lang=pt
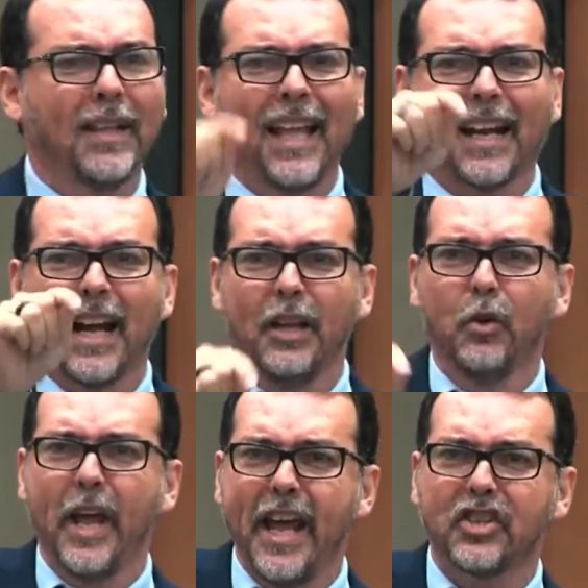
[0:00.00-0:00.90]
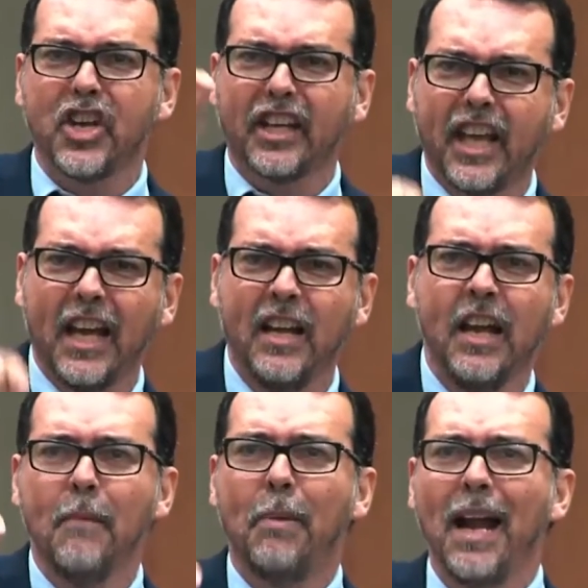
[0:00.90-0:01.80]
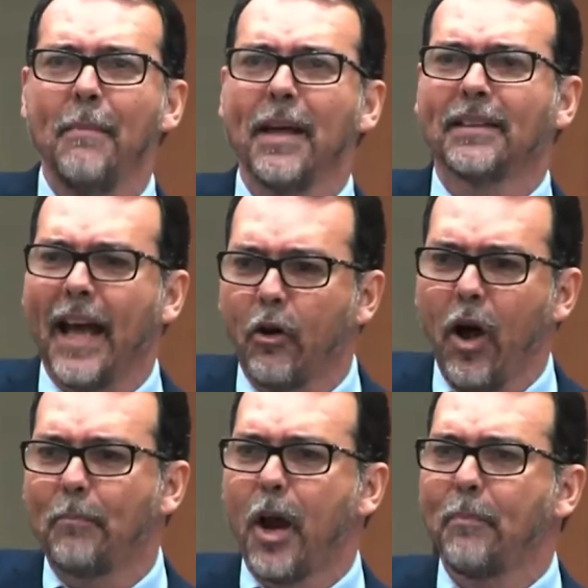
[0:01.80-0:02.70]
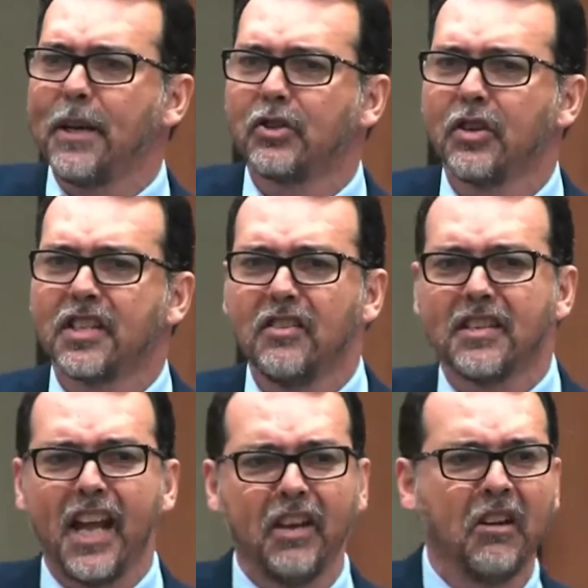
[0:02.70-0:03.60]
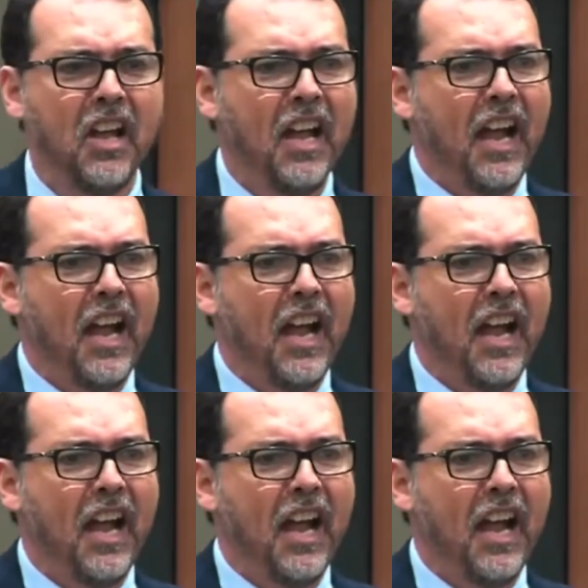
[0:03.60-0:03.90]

atacando este, aquele parlamentar ou a própria instituição, dizendo: